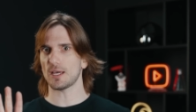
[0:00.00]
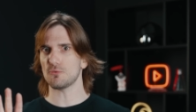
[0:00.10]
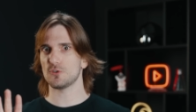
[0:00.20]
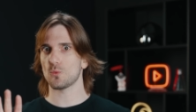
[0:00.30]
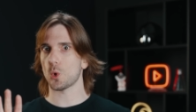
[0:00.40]
quer
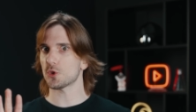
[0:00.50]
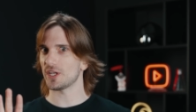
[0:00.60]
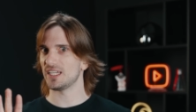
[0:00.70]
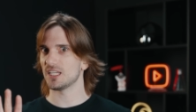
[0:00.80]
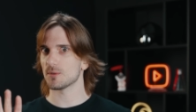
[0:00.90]
ouvir um outro
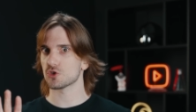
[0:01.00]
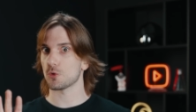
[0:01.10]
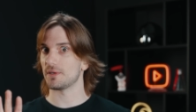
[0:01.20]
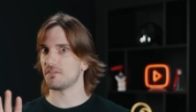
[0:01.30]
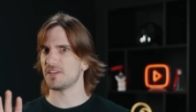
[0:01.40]
enigma
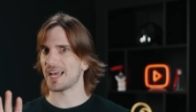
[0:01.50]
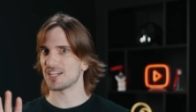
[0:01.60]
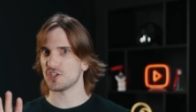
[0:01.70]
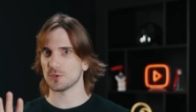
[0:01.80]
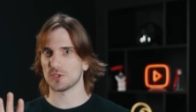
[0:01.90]
sobre
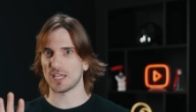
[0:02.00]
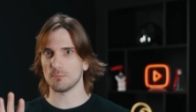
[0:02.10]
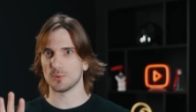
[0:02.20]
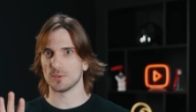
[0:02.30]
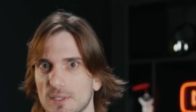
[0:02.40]
viagem no tempo?